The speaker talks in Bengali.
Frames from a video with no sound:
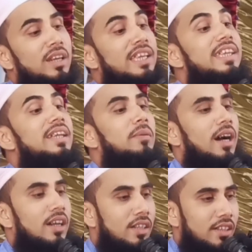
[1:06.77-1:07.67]
কিরে বা
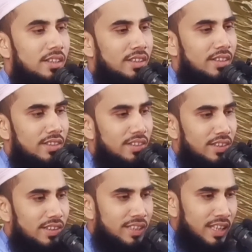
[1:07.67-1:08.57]

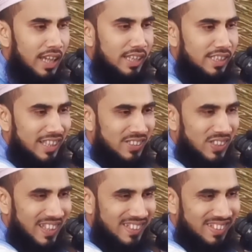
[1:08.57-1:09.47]
কি হাসি দেখছো
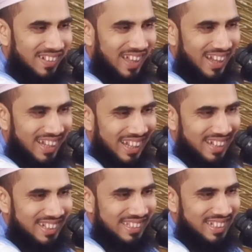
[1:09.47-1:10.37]
দেখছো
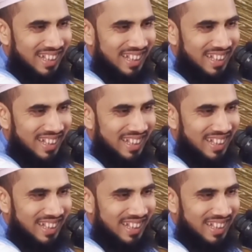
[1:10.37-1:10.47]
ডিজিটাল